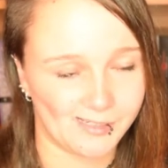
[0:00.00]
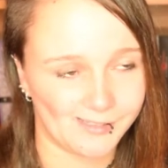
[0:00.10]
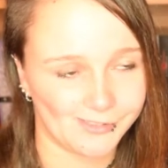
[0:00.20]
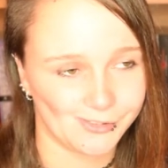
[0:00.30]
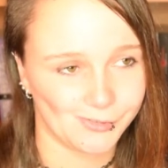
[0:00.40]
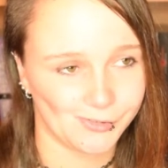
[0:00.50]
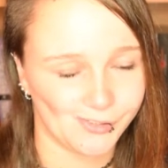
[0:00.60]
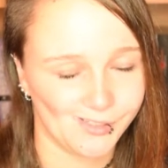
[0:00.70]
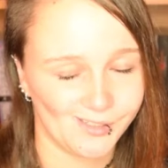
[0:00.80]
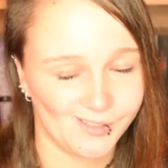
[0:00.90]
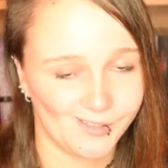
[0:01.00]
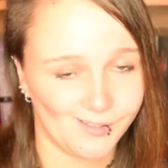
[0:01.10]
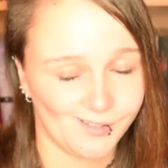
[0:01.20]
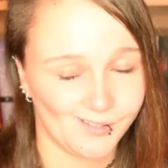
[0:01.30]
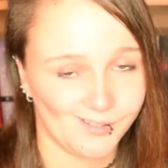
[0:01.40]
Also
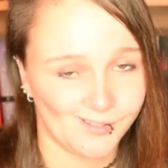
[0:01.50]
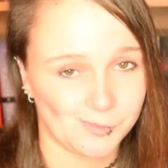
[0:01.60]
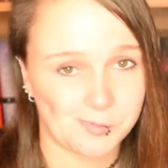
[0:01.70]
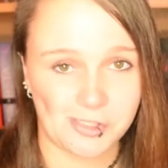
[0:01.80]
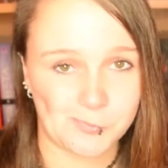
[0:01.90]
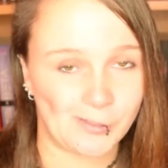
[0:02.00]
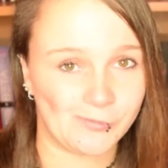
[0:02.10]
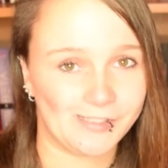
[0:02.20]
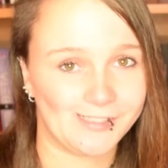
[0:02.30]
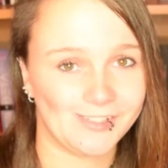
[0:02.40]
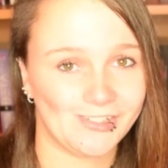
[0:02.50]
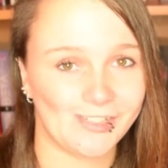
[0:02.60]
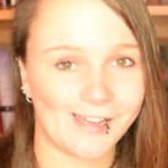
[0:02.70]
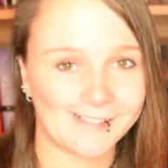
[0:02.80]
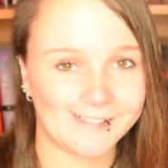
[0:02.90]
ich bin gespannt, was ihr dazu
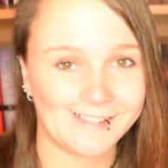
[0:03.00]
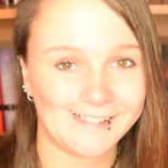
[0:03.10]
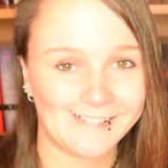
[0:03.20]
sagt.